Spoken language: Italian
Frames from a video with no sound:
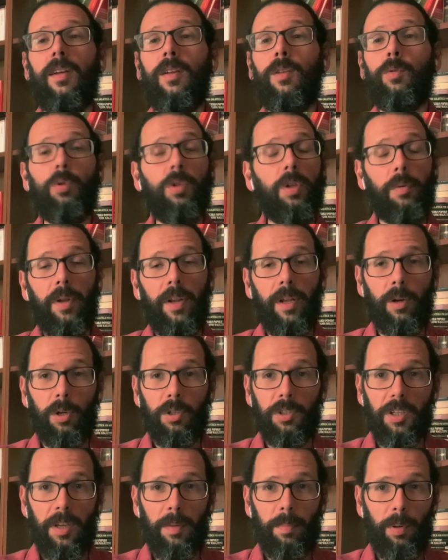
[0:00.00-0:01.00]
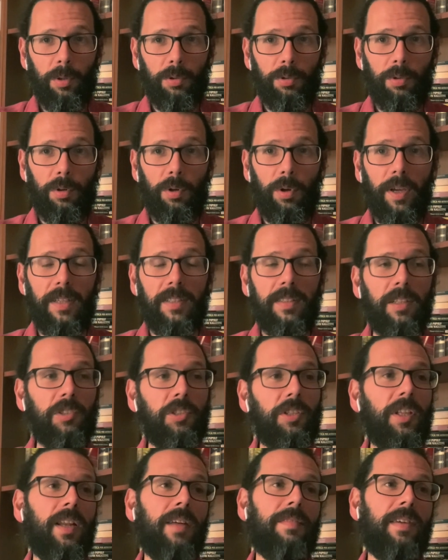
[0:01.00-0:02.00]
tutte quelle cose che possono
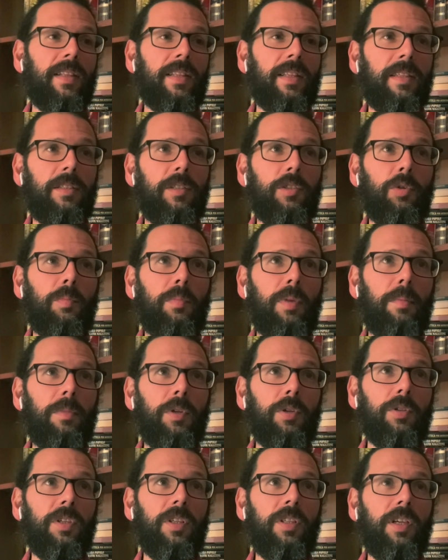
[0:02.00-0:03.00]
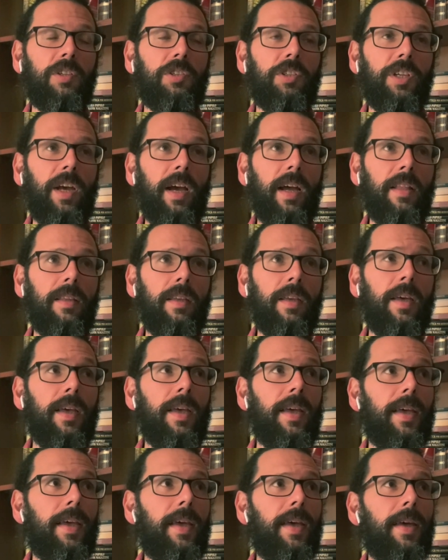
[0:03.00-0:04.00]
esserci nella fantasia di un bambino di 10 anni.
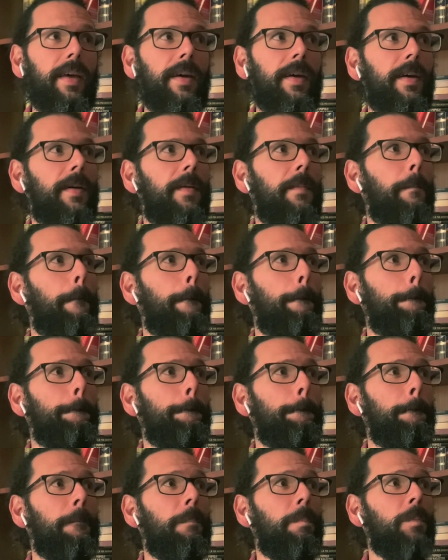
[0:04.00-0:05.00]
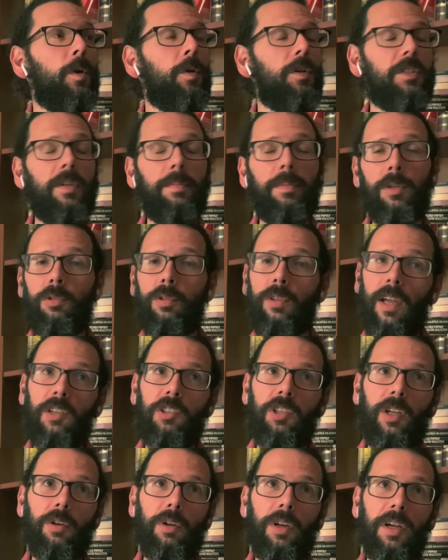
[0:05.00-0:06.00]
E ehm, questi
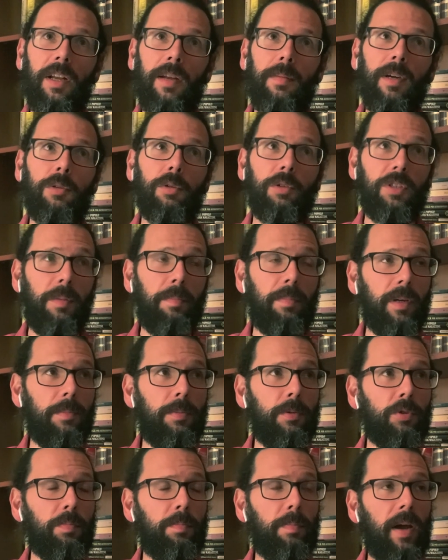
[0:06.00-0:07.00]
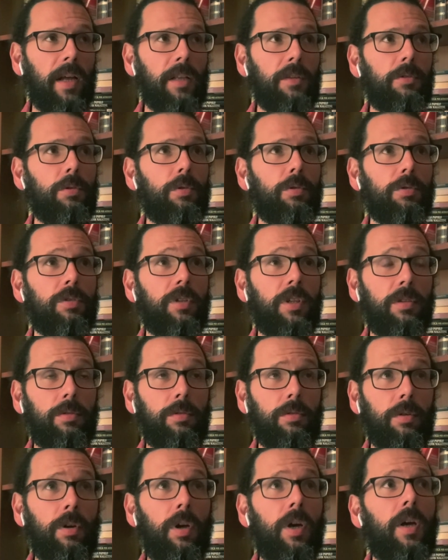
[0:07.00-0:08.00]
personaggi hanno reclamato sempre più spazio, lo
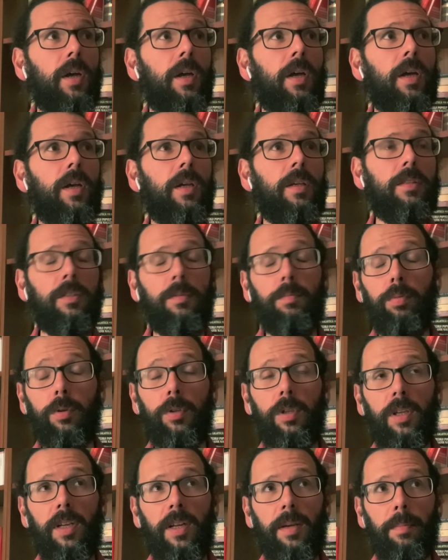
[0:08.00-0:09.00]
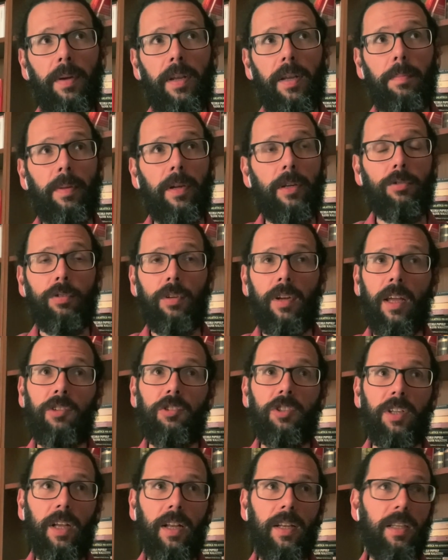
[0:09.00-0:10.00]
stesso si può dire per i
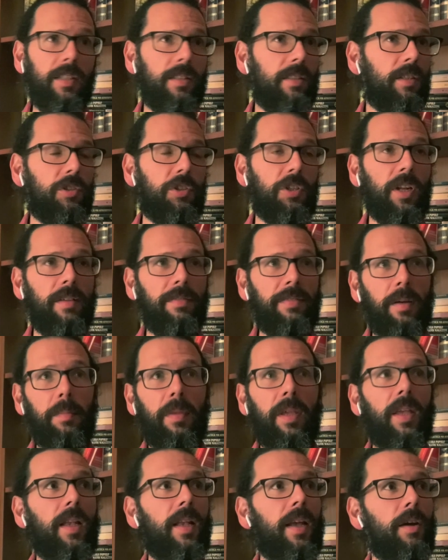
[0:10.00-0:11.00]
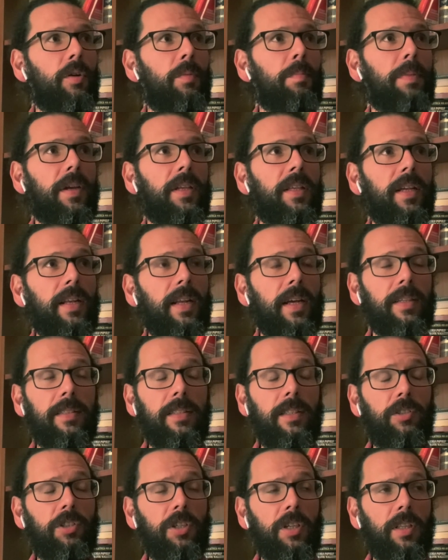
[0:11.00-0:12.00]
personaggi realistici, la famiglia, i compagni di
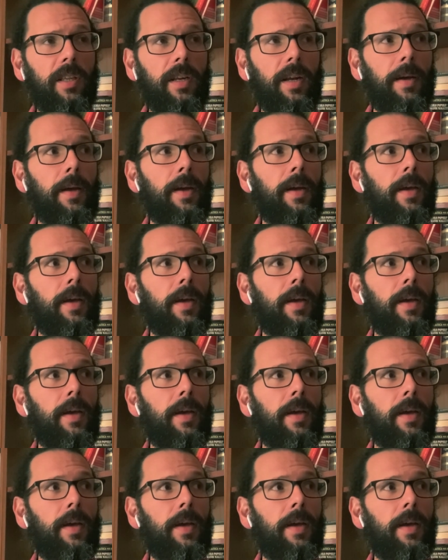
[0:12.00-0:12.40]
classe, eccetera